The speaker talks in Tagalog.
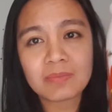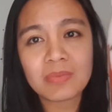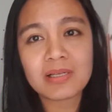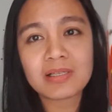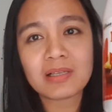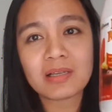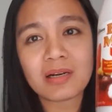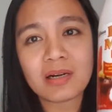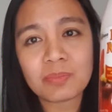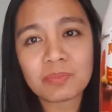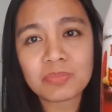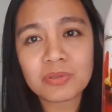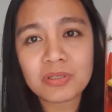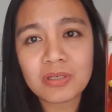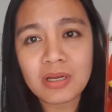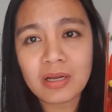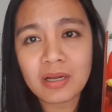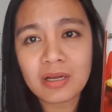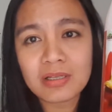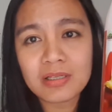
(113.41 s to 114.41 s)
Masarap
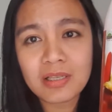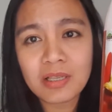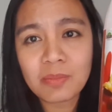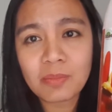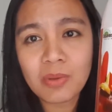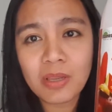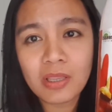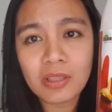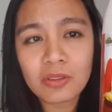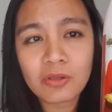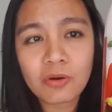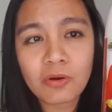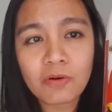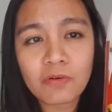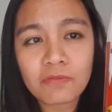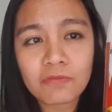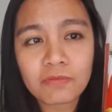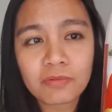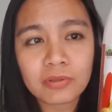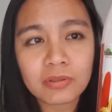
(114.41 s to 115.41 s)
siya kasi made
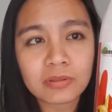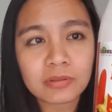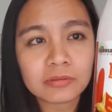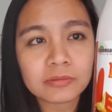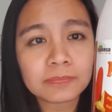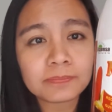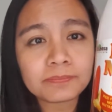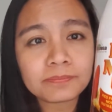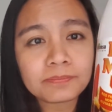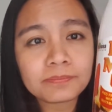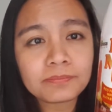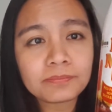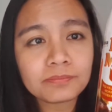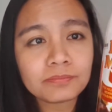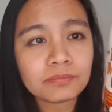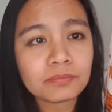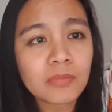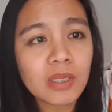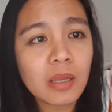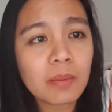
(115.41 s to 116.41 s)
of, uh,
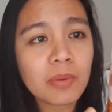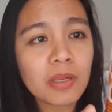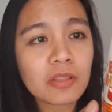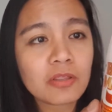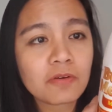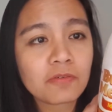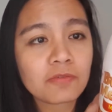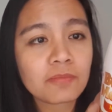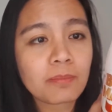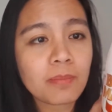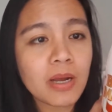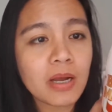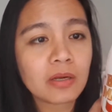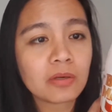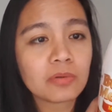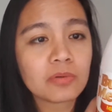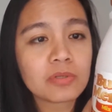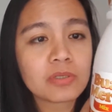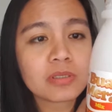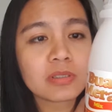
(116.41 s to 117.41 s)
made of
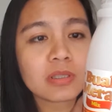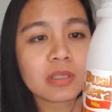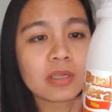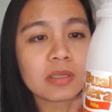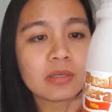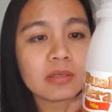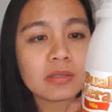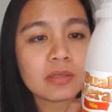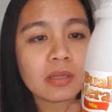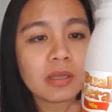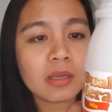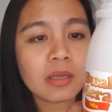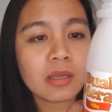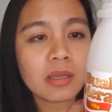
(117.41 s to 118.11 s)
mangosteen,